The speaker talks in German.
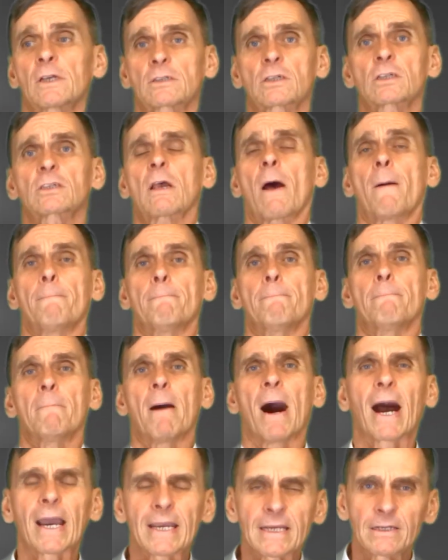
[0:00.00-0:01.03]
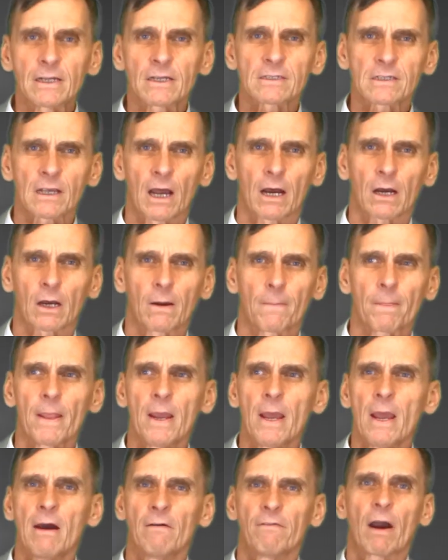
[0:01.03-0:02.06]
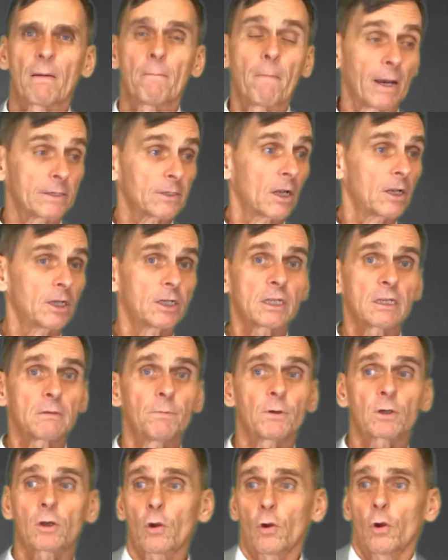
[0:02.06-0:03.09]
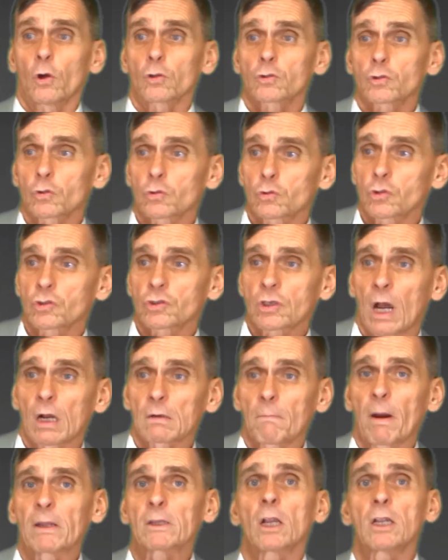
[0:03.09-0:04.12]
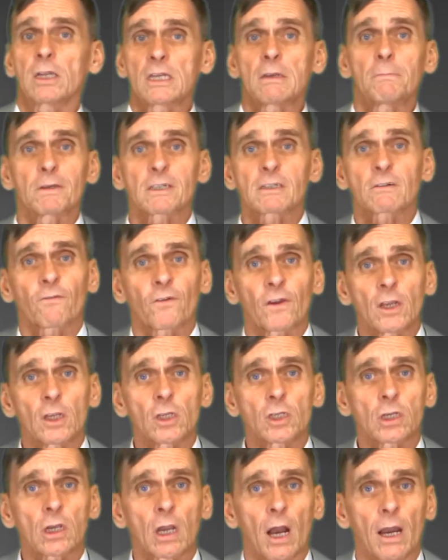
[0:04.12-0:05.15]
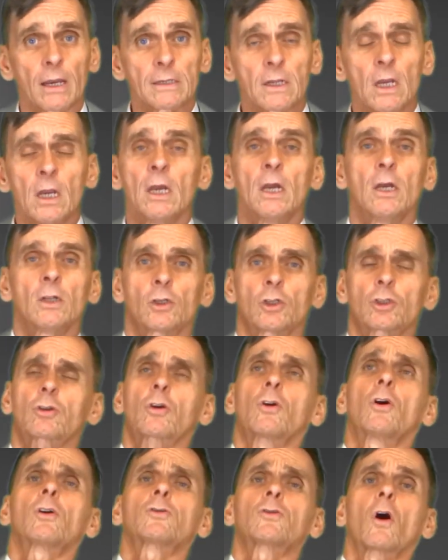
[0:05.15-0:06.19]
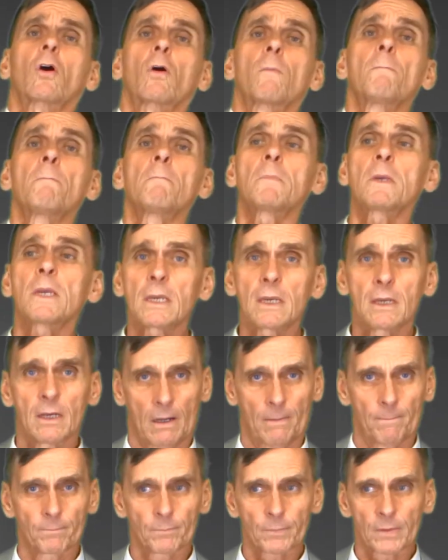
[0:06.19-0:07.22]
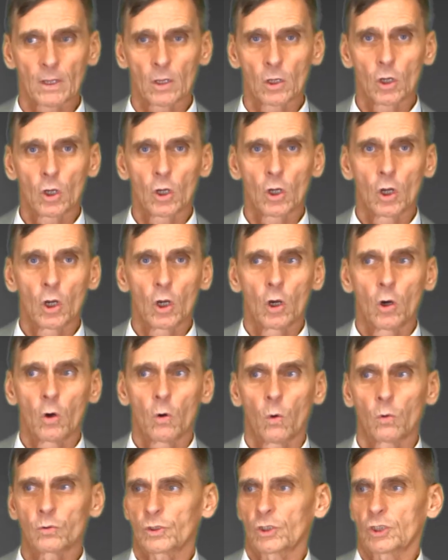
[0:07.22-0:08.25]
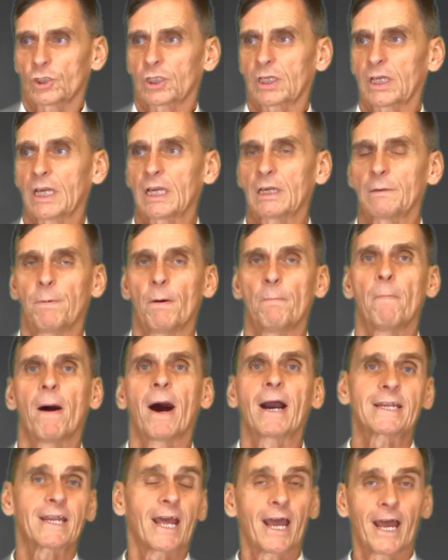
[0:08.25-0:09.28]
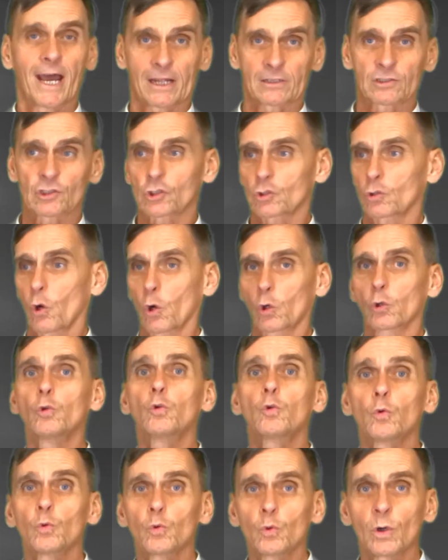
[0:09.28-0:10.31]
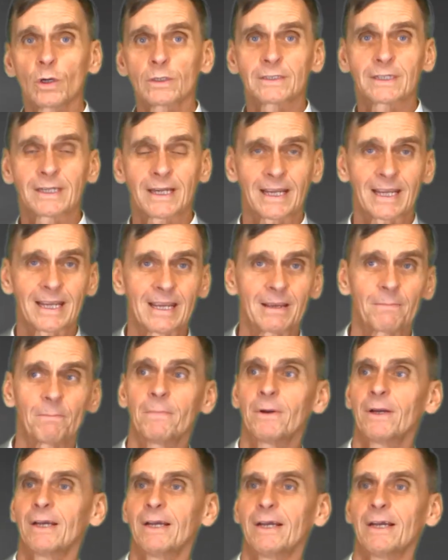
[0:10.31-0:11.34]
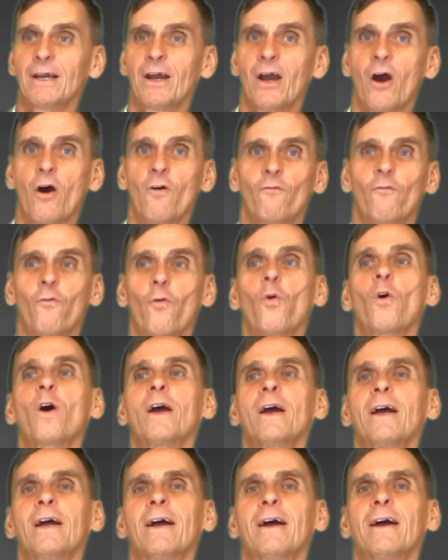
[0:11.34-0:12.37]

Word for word: Das ist meine Sache, weil meine Liebe gehört sozusagen, meine Liebesfähigkeit, das gehört doch mir. Und ich gebe mein Herz doch nur dem, wo